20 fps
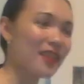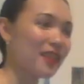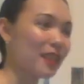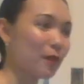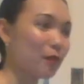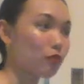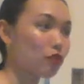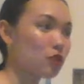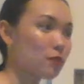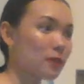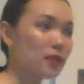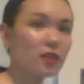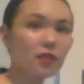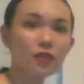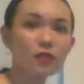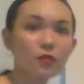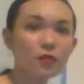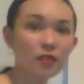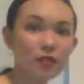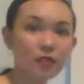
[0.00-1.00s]
Tapos may
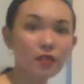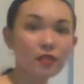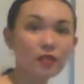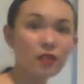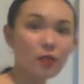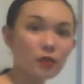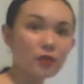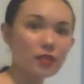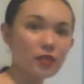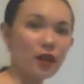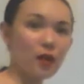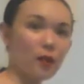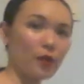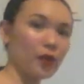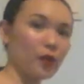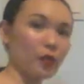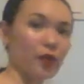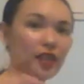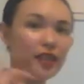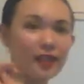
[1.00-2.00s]

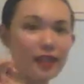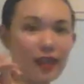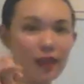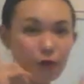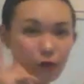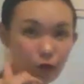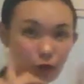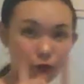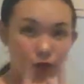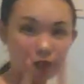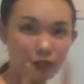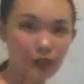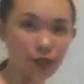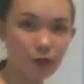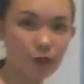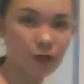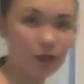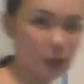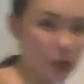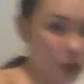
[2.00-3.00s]
sausawan. Wait lang, kukunin ko yung